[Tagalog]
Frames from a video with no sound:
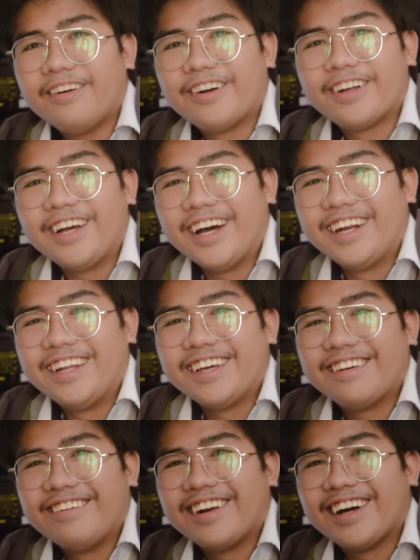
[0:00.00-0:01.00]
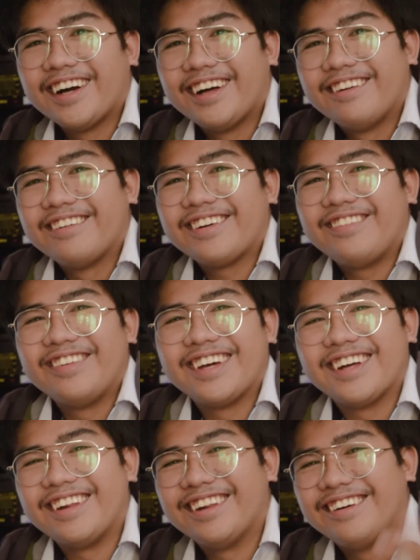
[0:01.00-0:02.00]
organic, walang halong
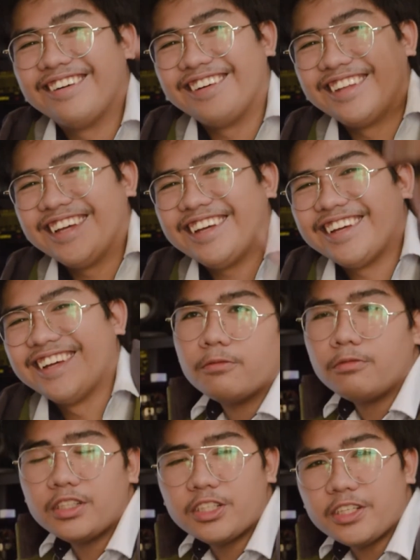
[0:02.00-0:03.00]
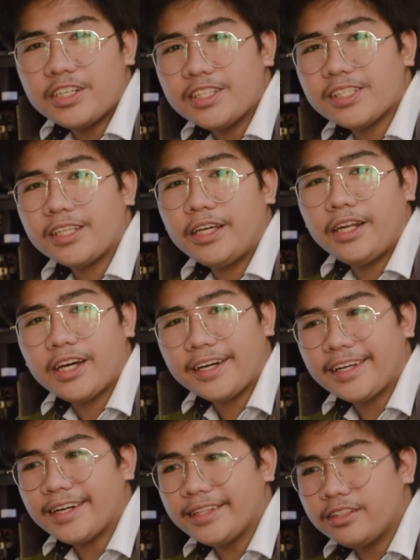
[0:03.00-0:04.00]
chemical. Oh yeah. Which is
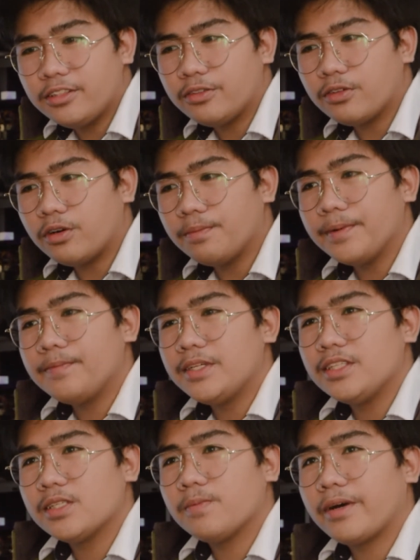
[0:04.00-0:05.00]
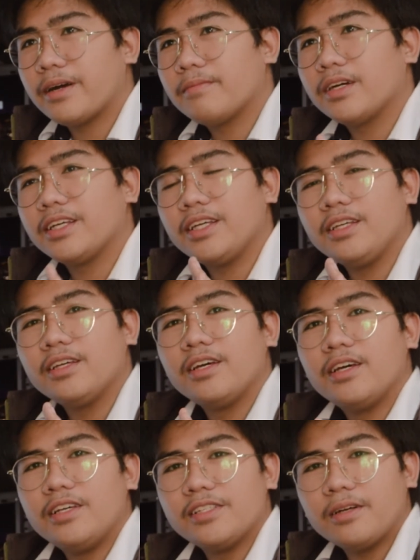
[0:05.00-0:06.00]
ginagrind yung coffee beans para maging
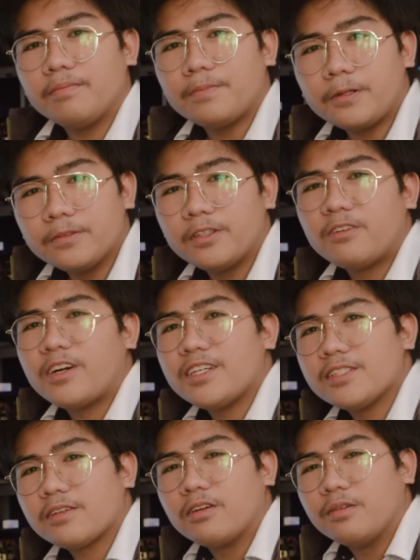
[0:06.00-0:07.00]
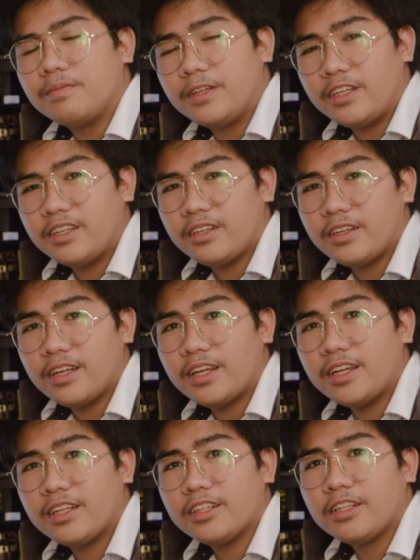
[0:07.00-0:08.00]
isang powderized coffee.
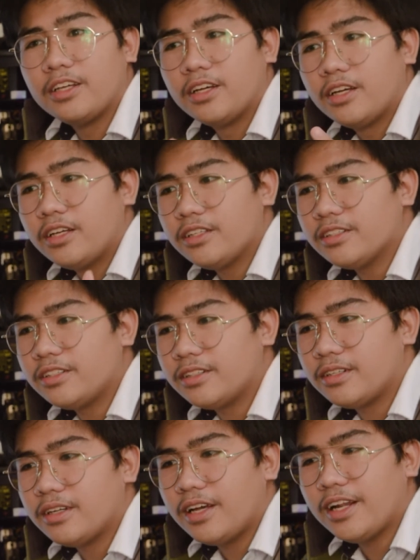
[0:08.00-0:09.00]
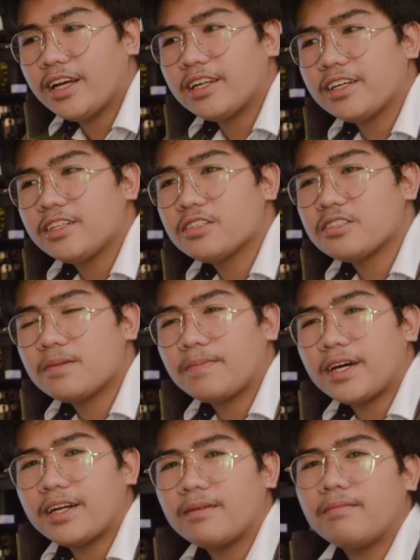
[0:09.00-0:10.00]
And yun, ilalagay siya sa
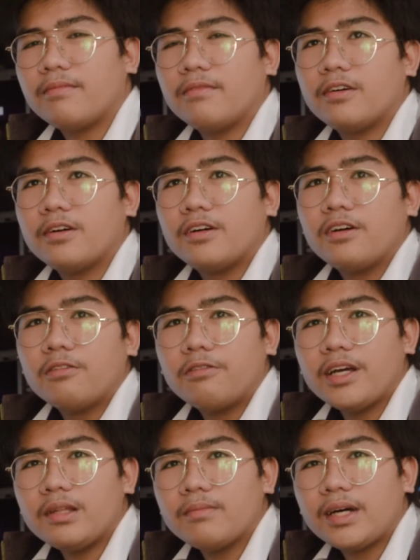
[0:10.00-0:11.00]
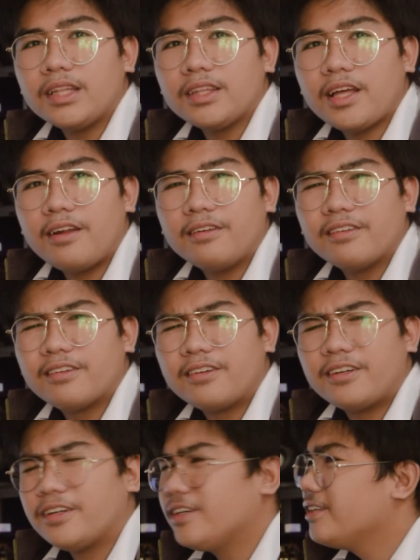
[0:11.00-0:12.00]
parang white mantle
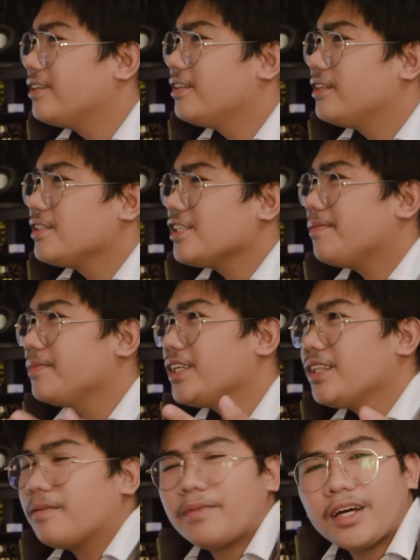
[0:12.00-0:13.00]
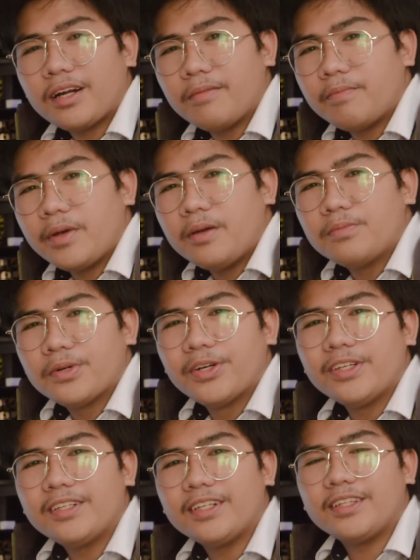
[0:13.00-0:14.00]
or something na parang paper yun,